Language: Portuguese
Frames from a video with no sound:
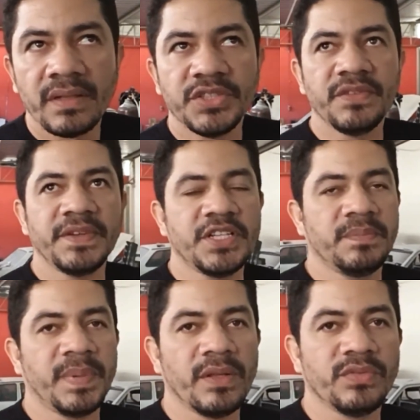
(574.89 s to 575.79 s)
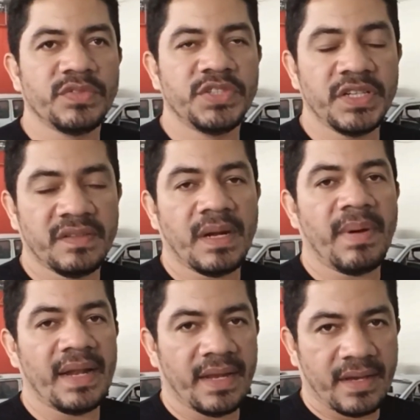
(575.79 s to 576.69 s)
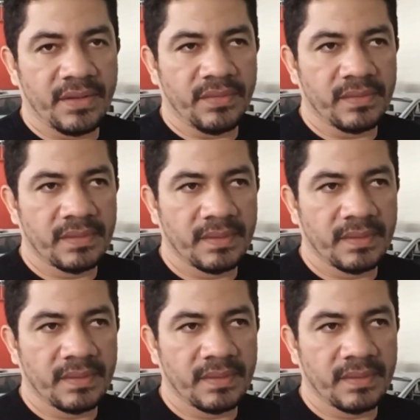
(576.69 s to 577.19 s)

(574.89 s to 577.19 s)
Dividir pelos dias trabalhados